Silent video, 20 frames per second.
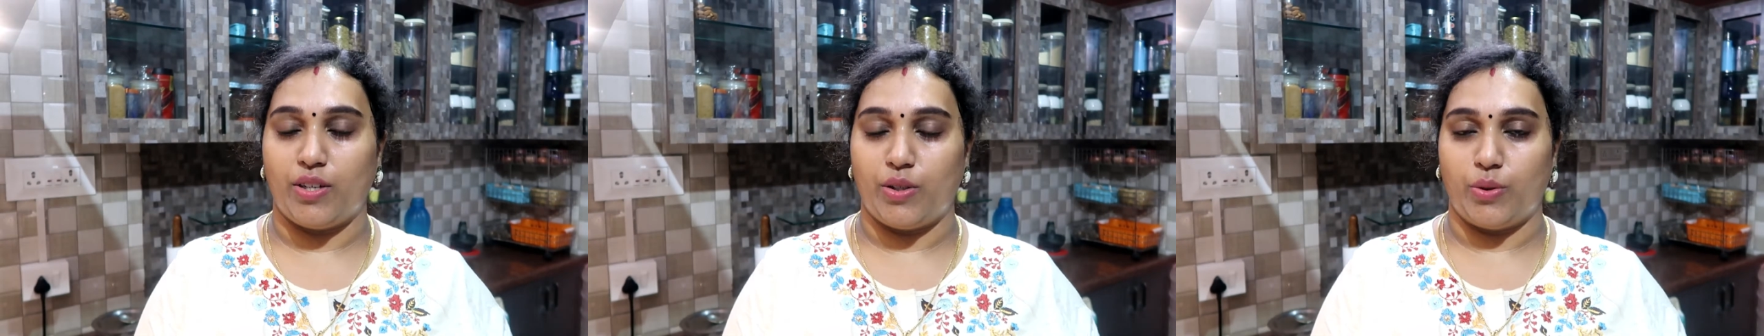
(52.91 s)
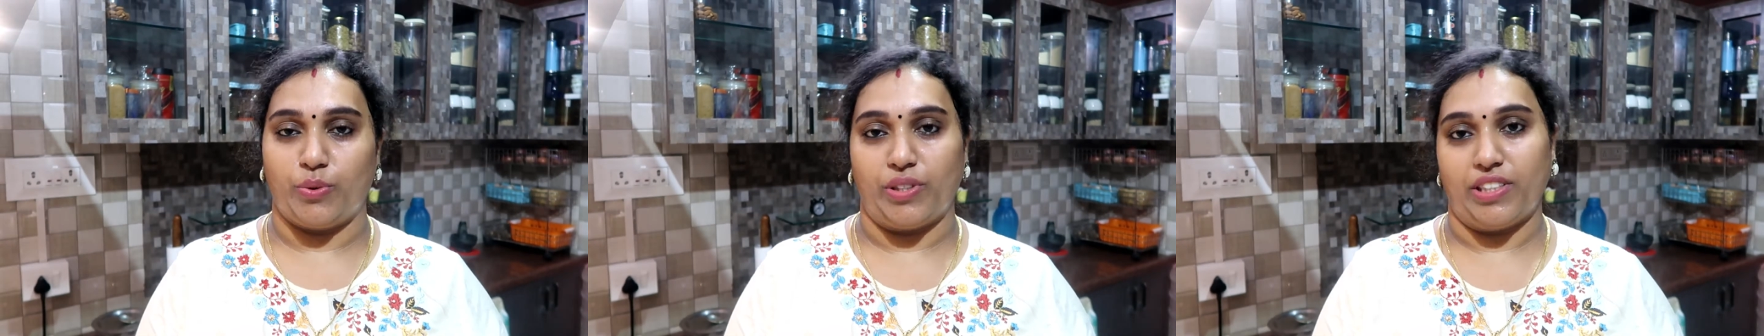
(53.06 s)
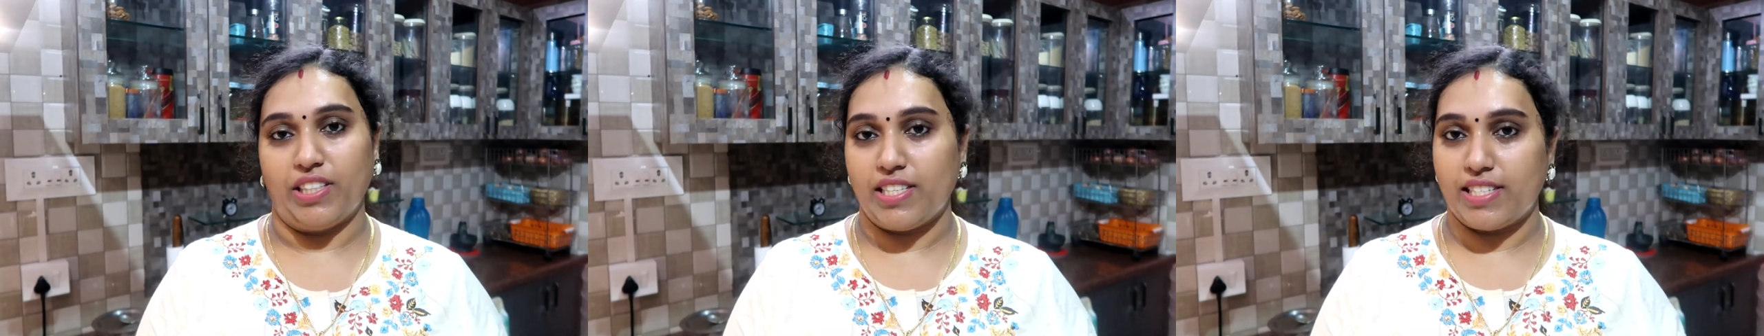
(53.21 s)

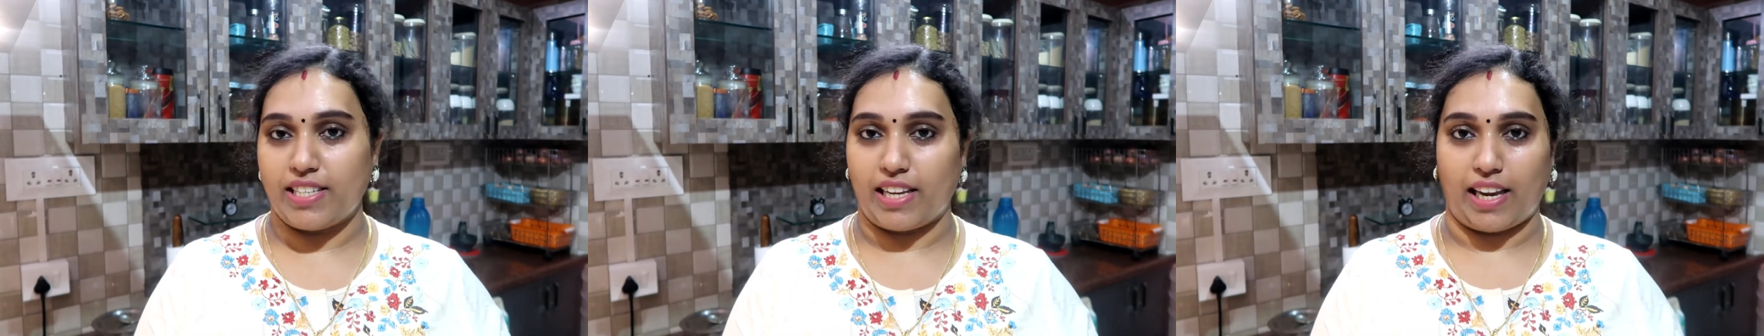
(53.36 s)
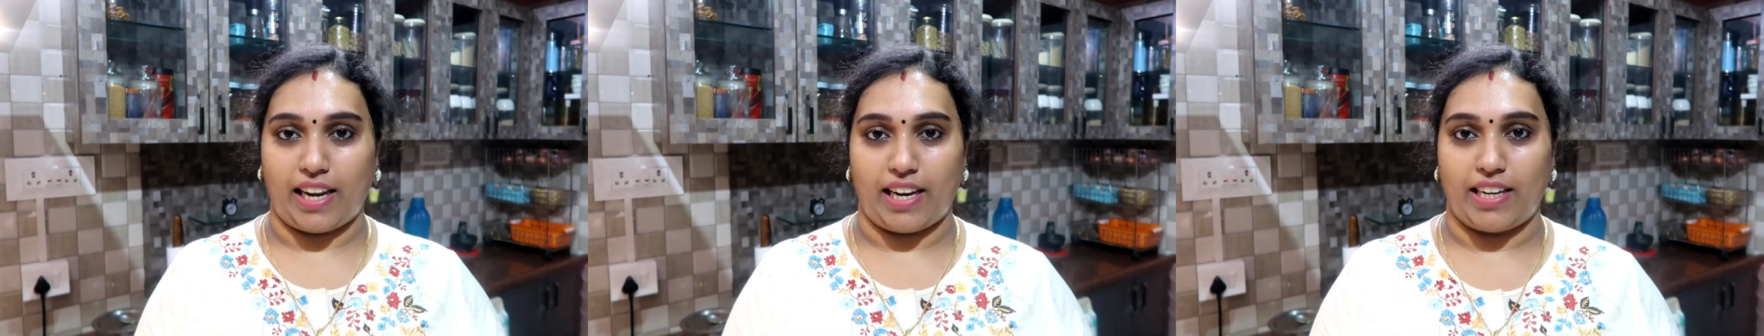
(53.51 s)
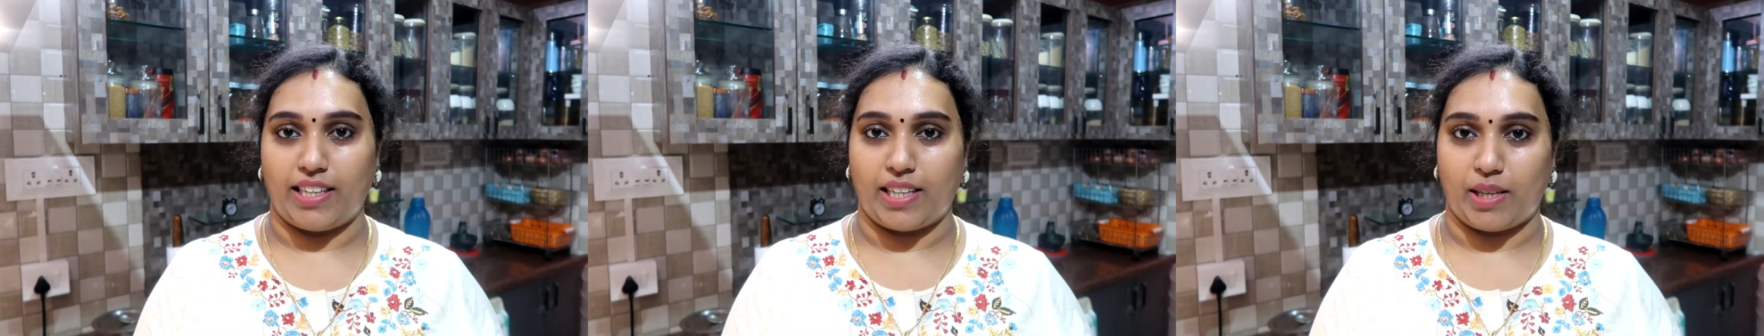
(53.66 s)
லட்டு வந்து
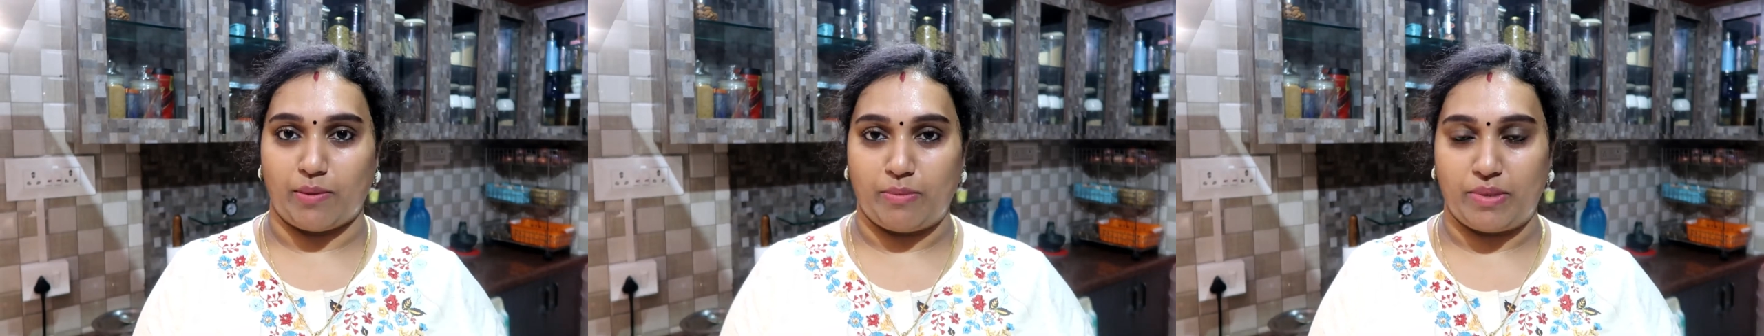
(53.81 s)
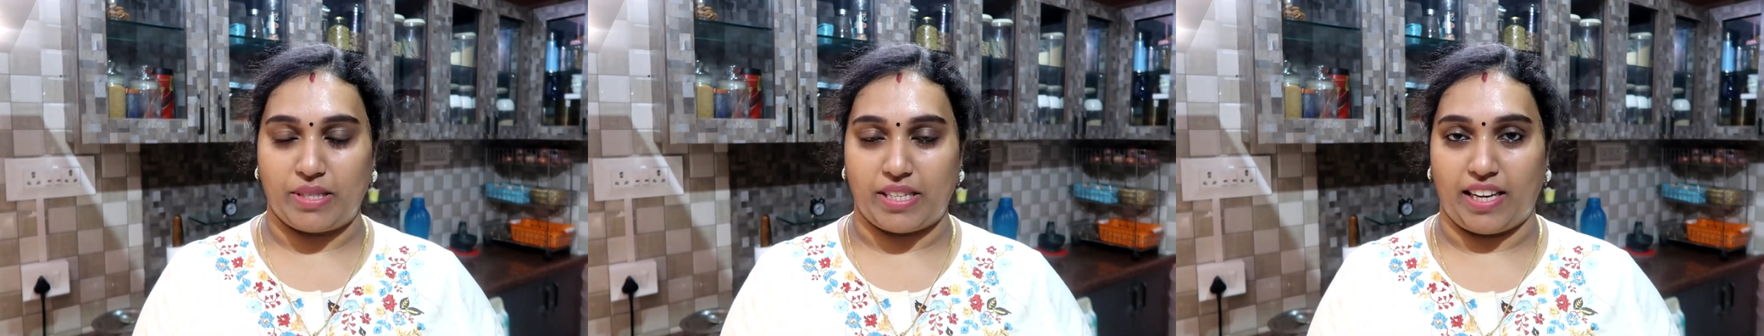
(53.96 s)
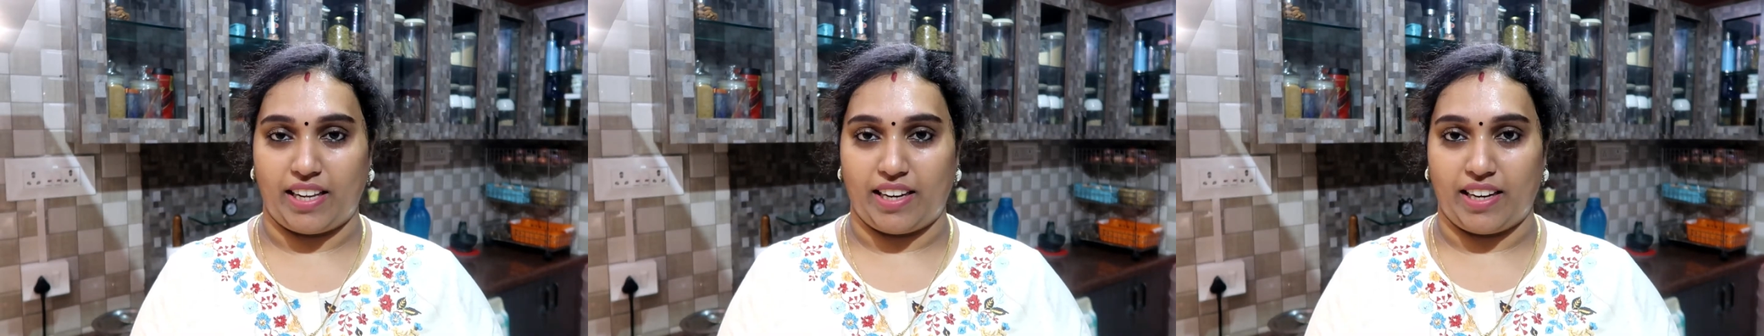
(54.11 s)
செகண்ட் டைம்
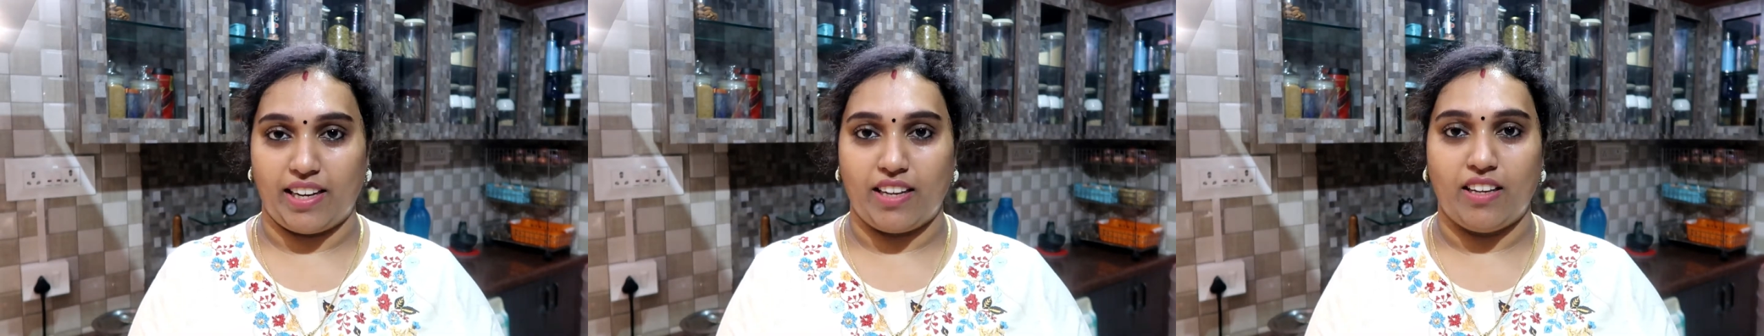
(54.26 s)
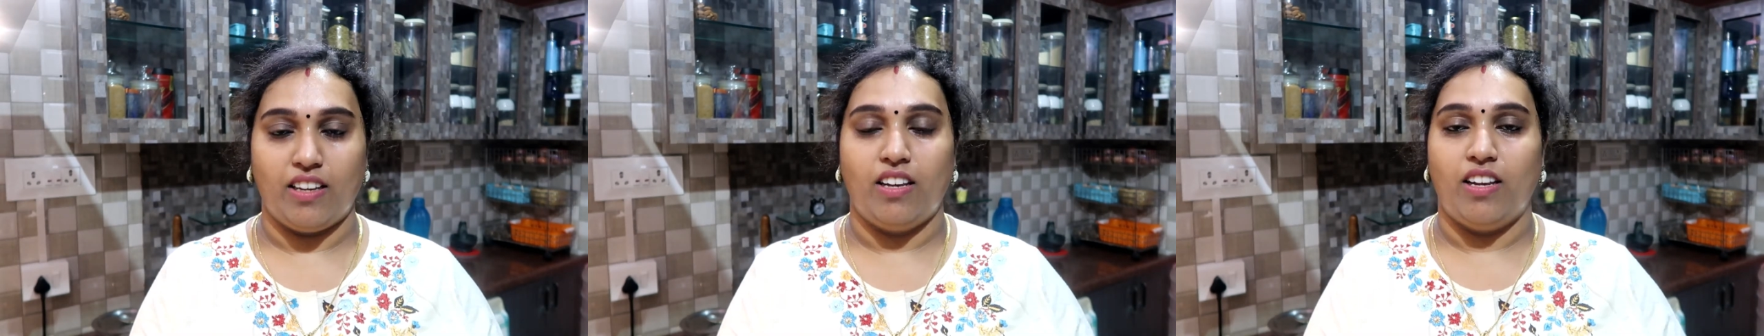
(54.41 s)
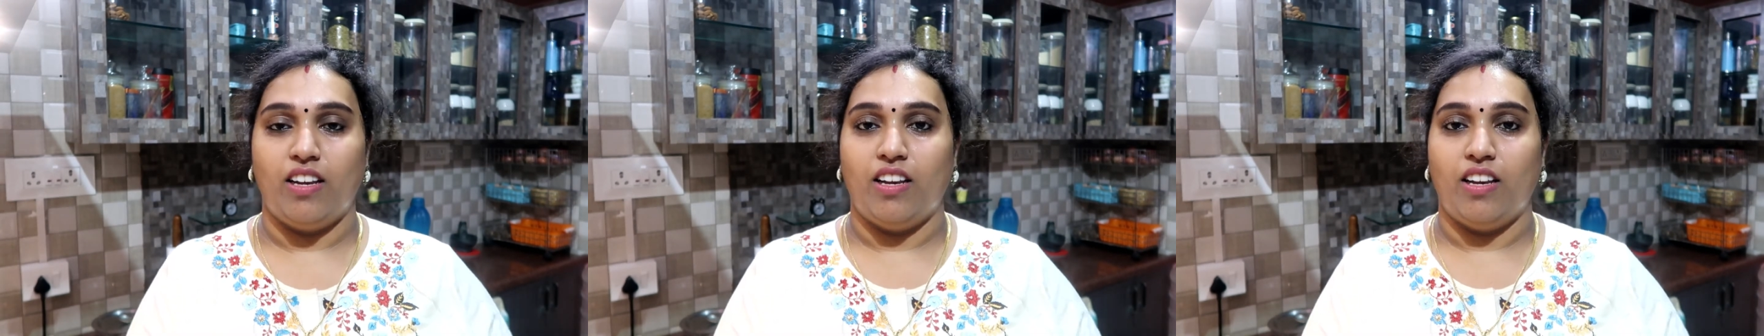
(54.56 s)
செய்கிறேன்